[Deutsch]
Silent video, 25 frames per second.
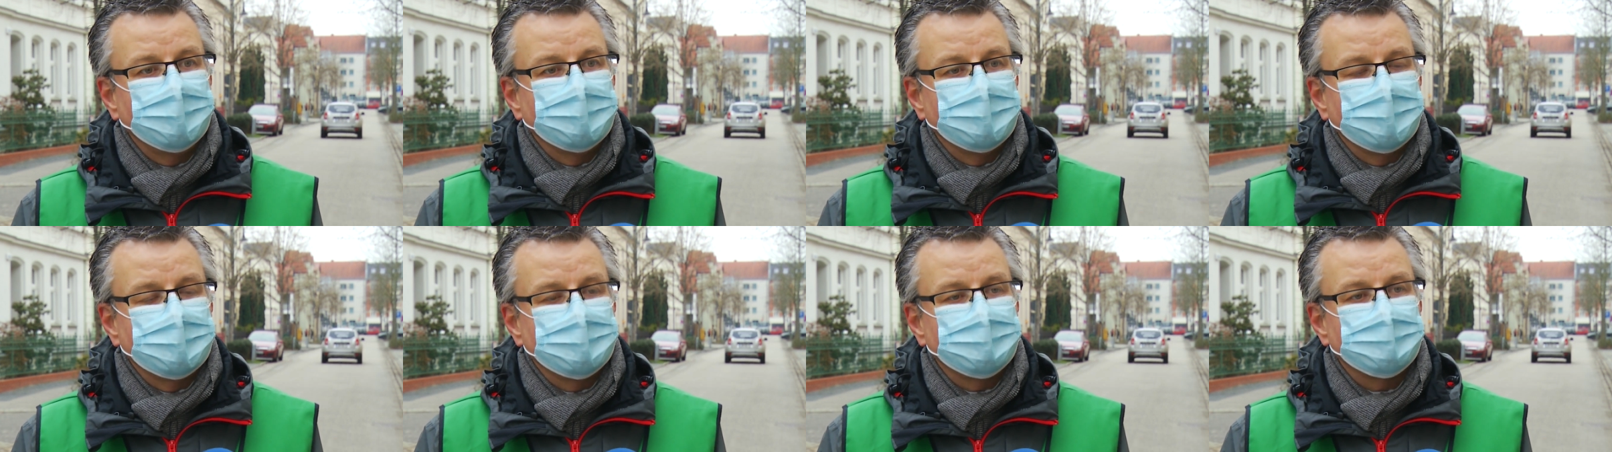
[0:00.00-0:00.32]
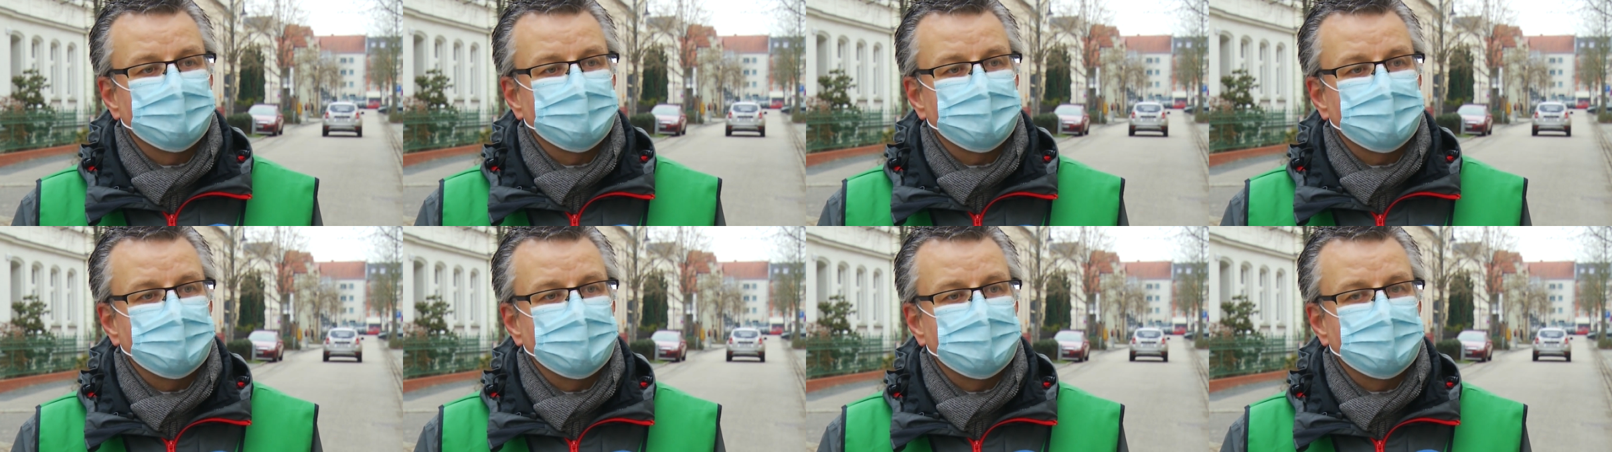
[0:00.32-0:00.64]

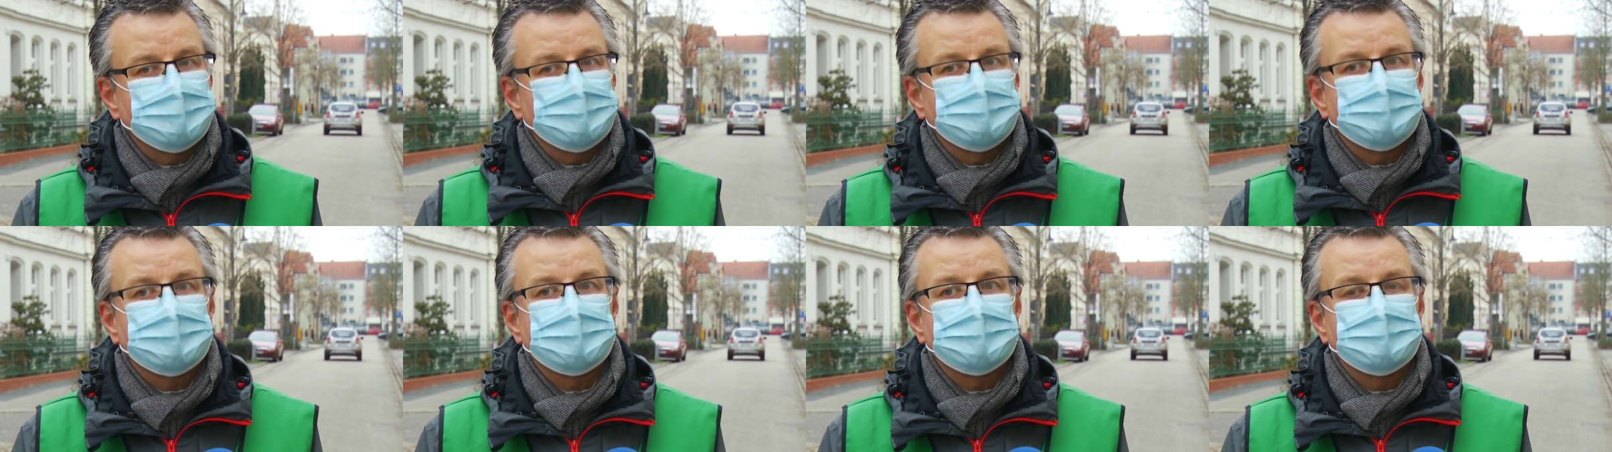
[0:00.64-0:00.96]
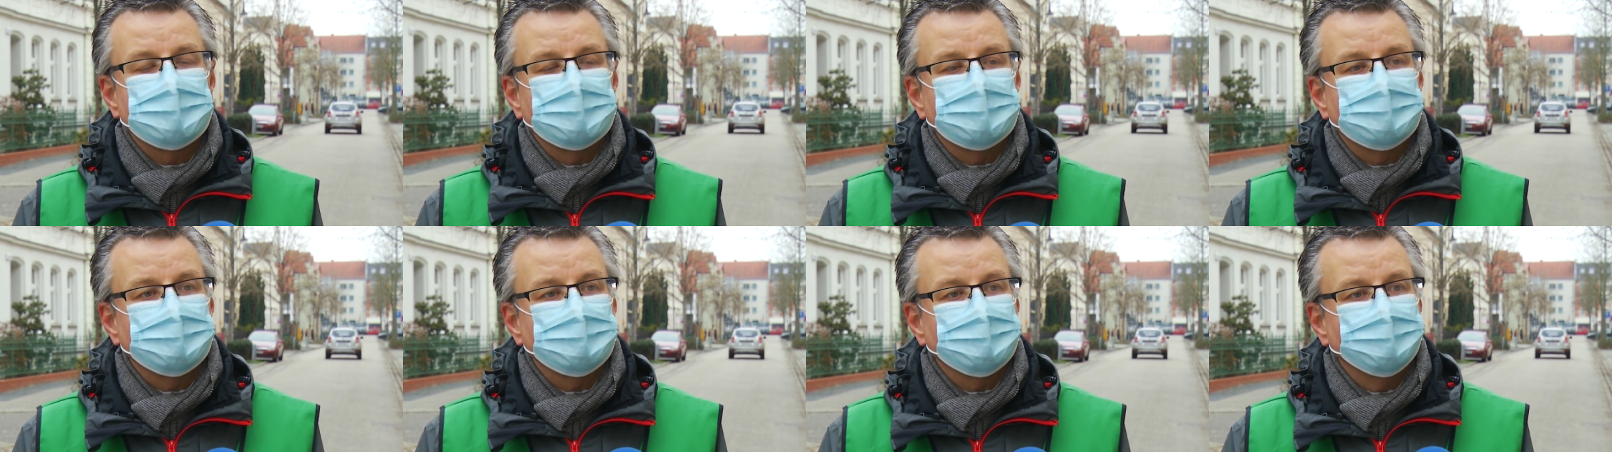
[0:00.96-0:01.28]
Rettungsdienst. Das ist
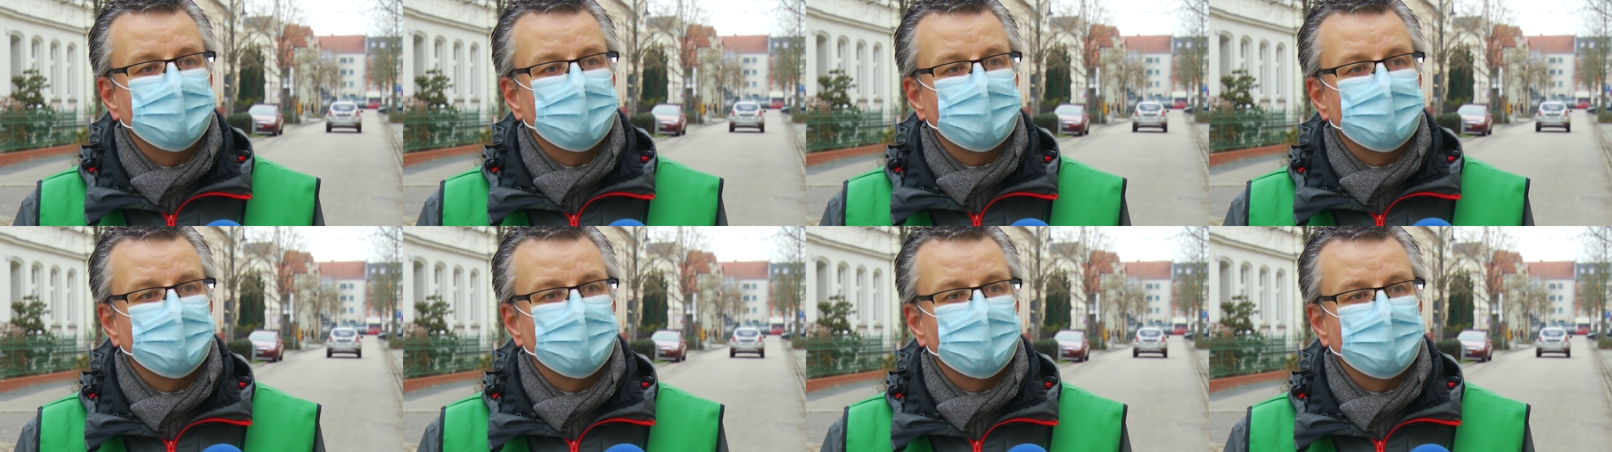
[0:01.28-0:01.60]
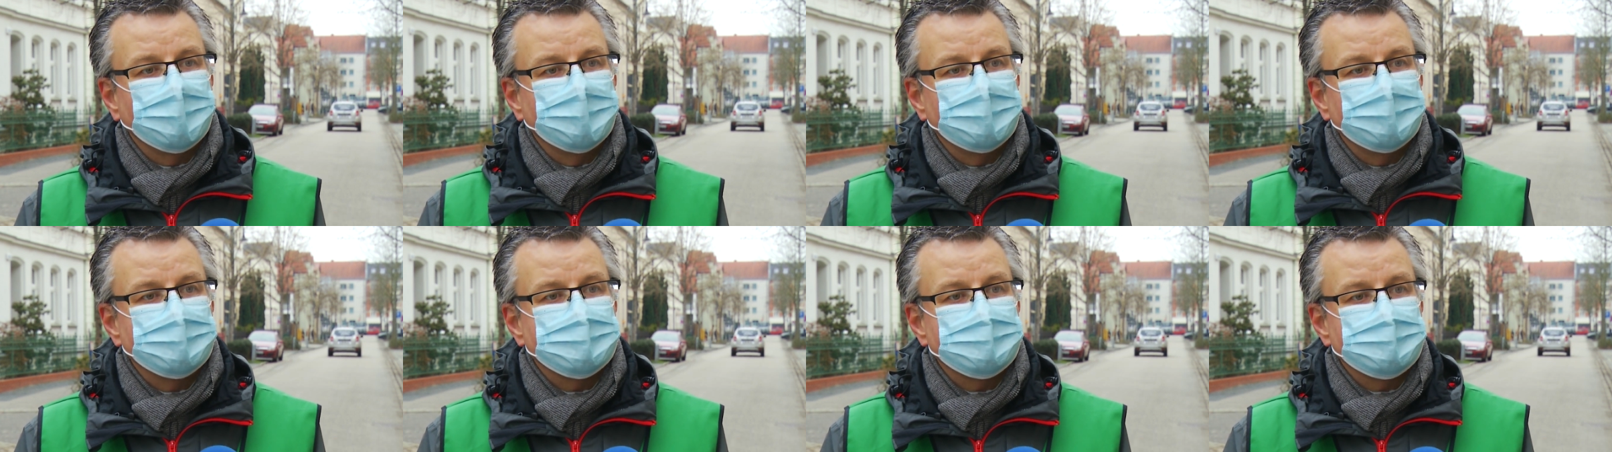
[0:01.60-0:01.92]
alles soweit
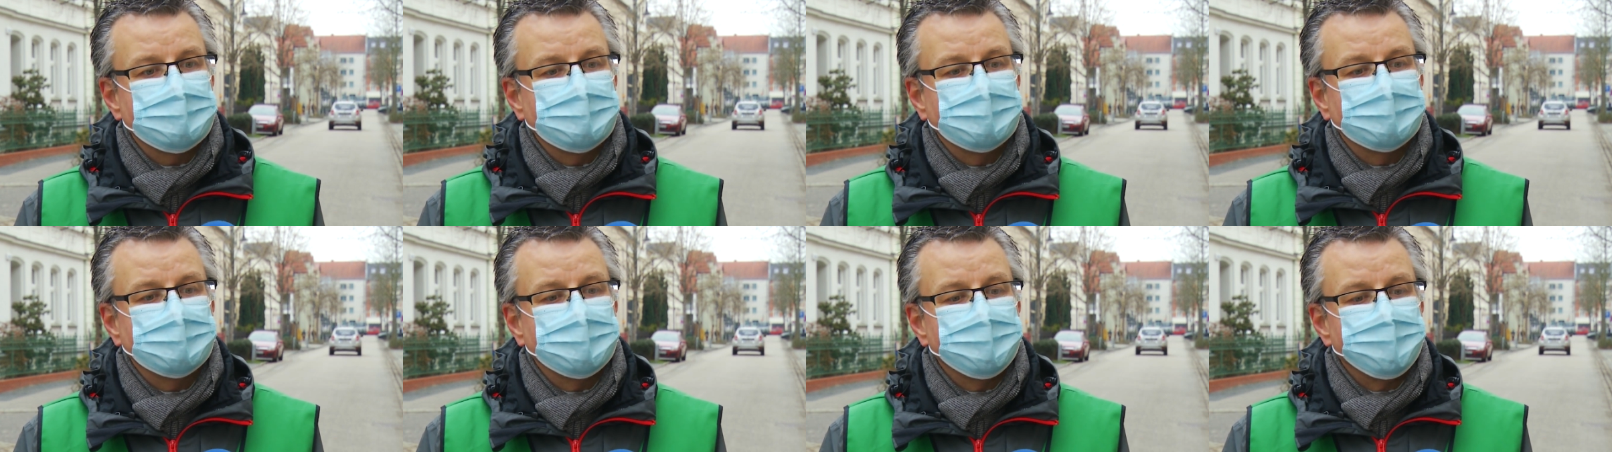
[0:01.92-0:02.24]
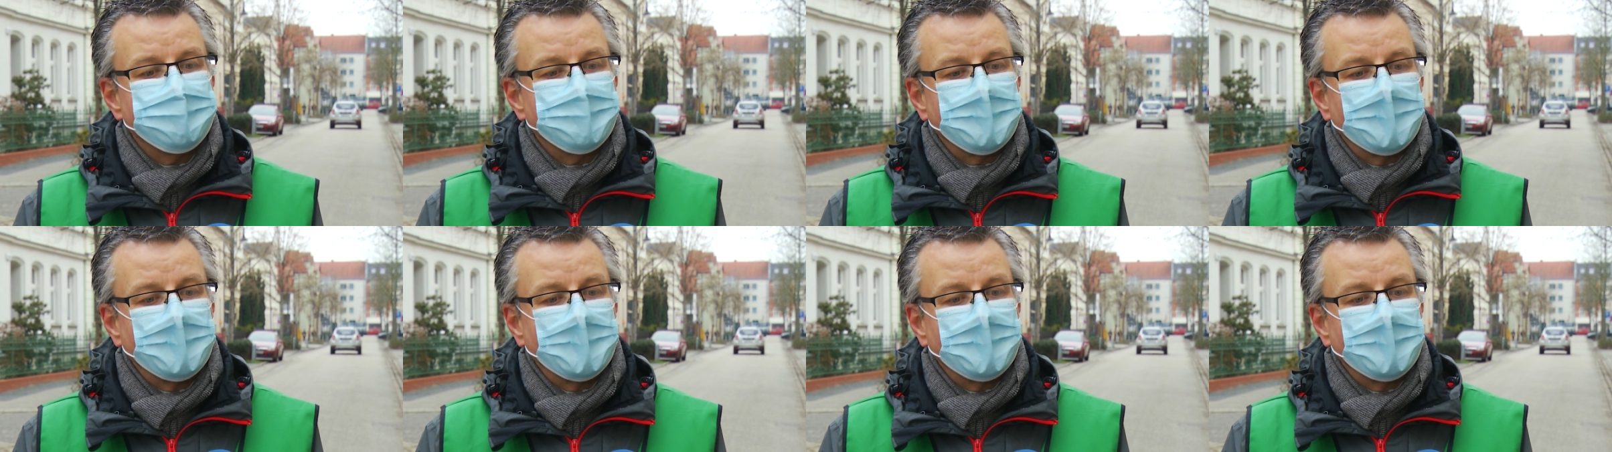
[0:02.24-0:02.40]
organisiert.